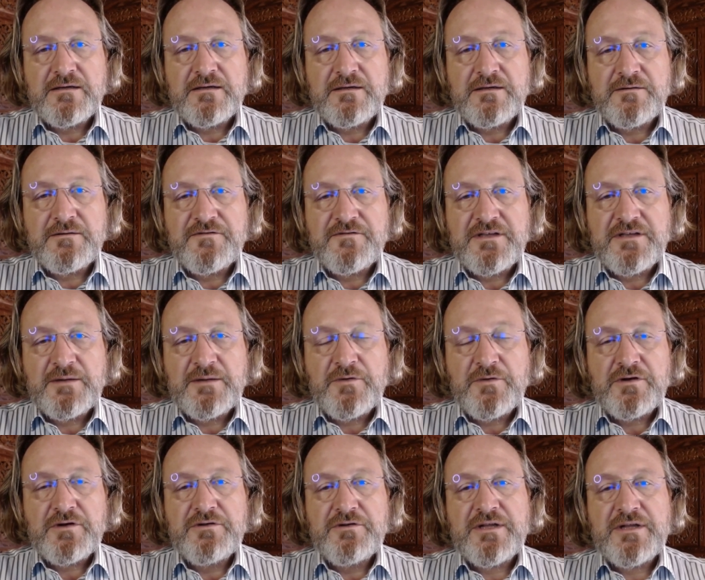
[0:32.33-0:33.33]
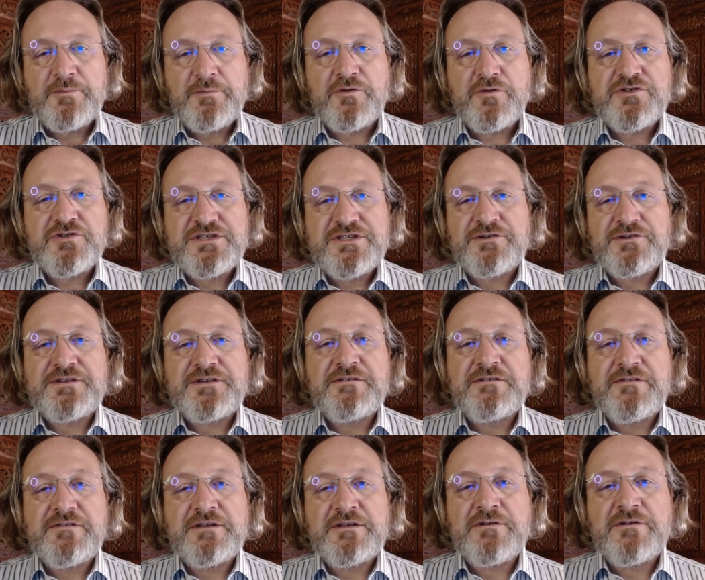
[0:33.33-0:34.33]
finalement une approche
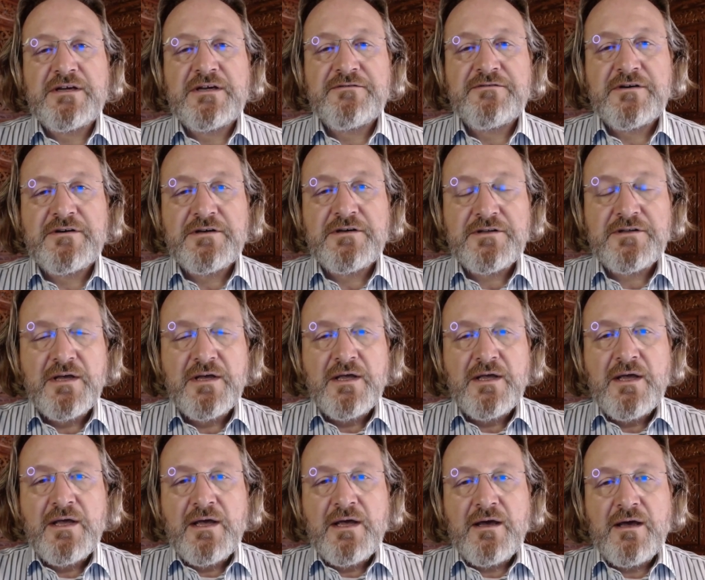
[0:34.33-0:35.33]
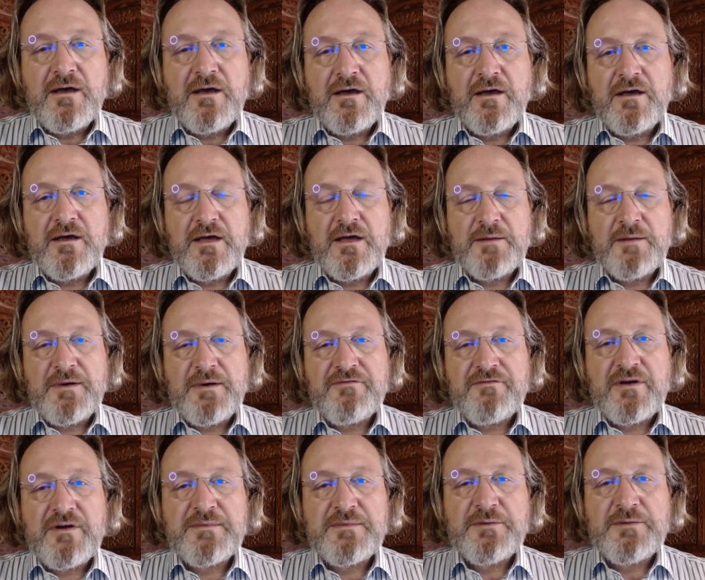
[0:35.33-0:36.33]
scientifique de la vente est
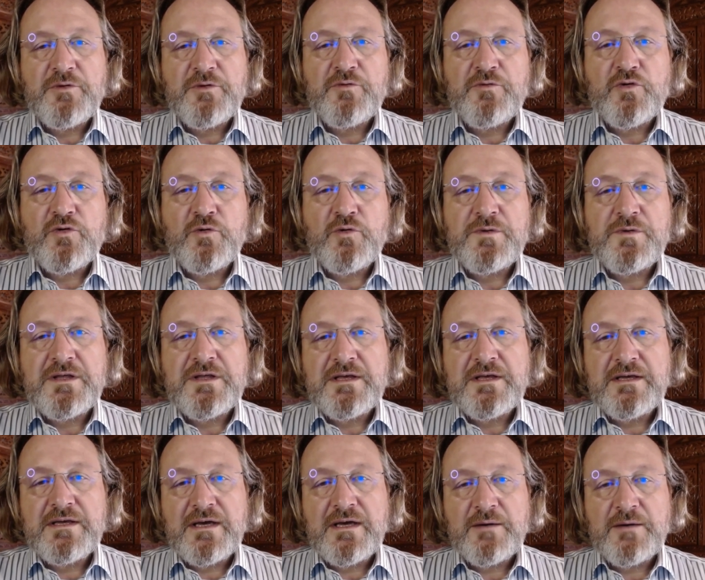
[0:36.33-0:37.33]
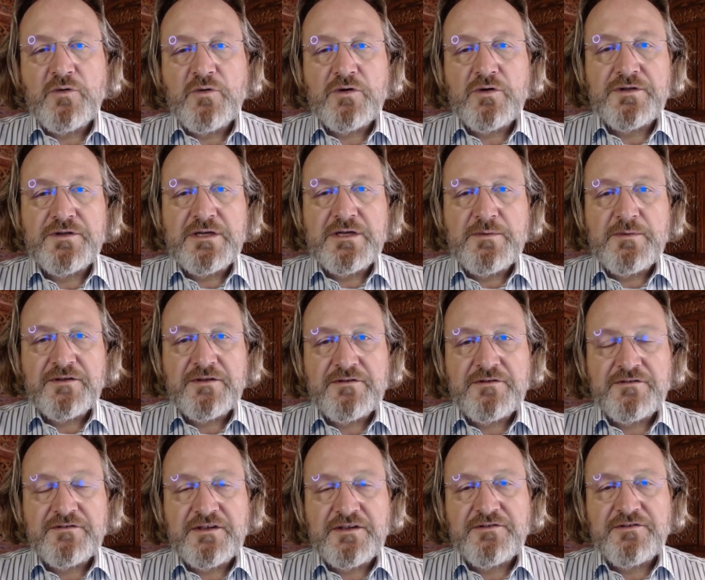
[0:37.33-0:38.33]
parfois un petit peu plus compliquée à aborder parce que
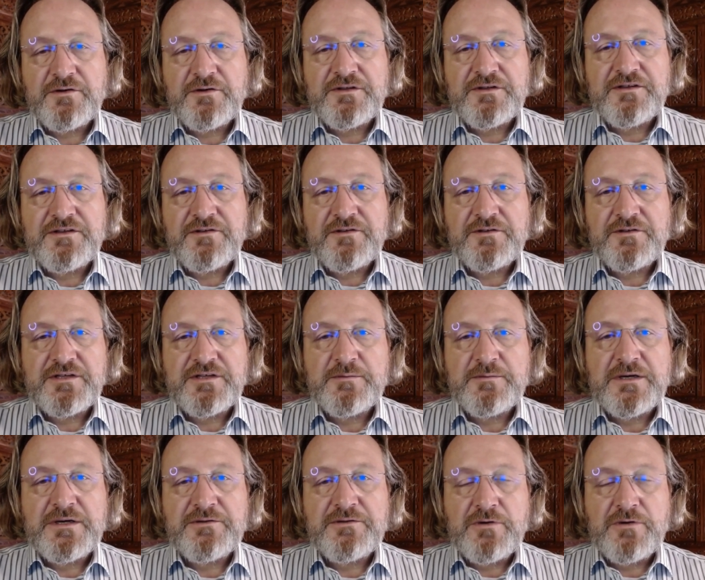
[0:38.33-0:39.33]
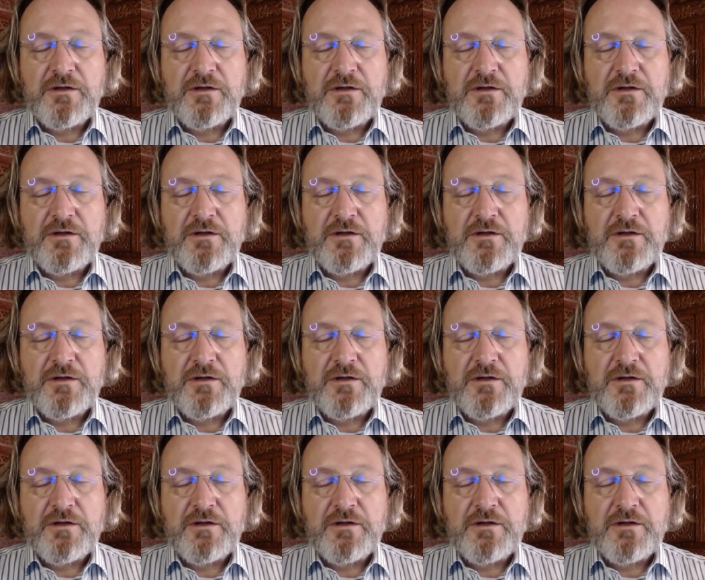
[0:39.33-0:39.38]
ça sort des sentiers battus.